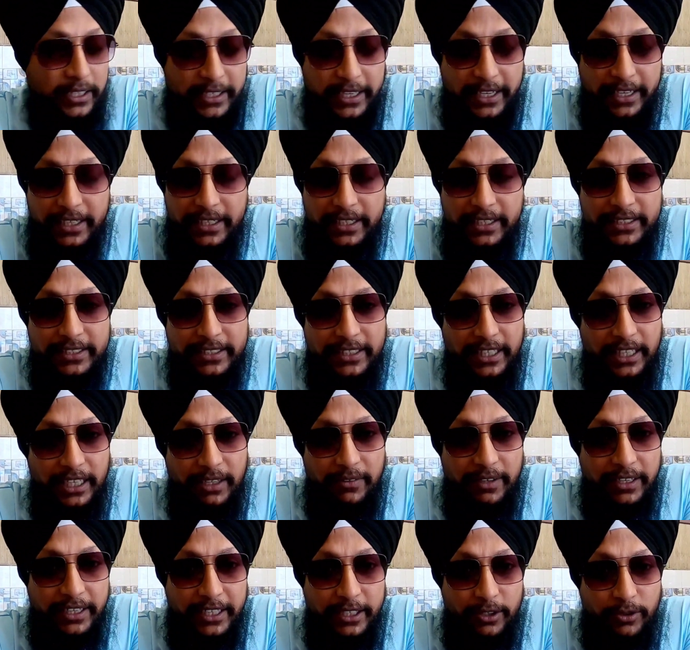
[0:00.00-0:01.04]
खैर इसके
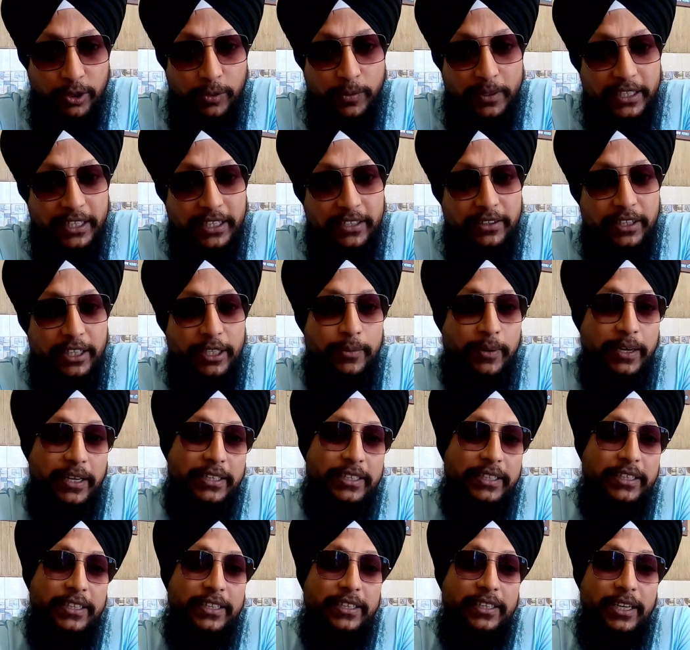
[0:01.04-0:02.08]
अलावा एक और बताने वाली
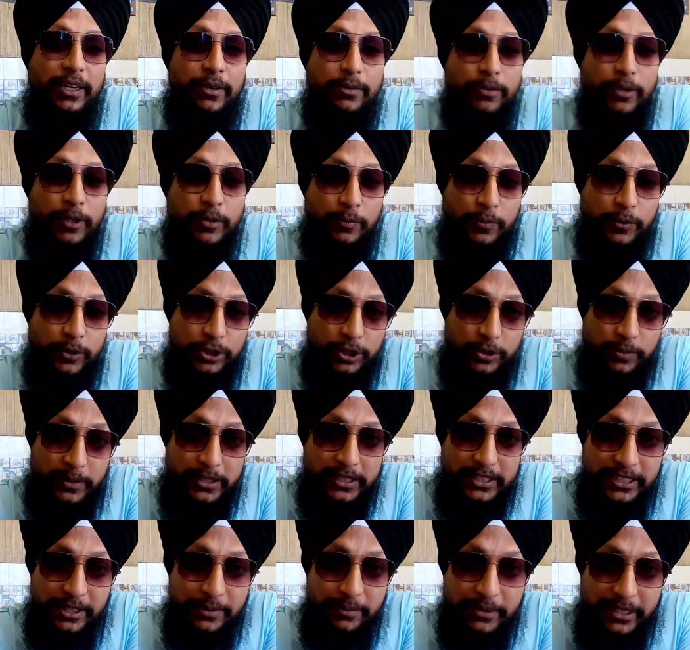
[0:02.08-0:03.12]
बात है कि अगर पोस्ट
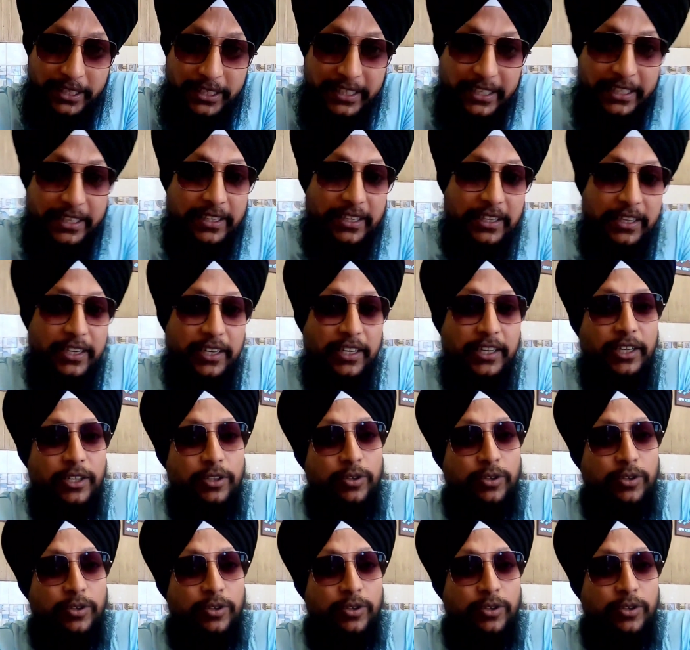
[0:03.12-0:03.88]
पोस्टपेड सिम नहीं है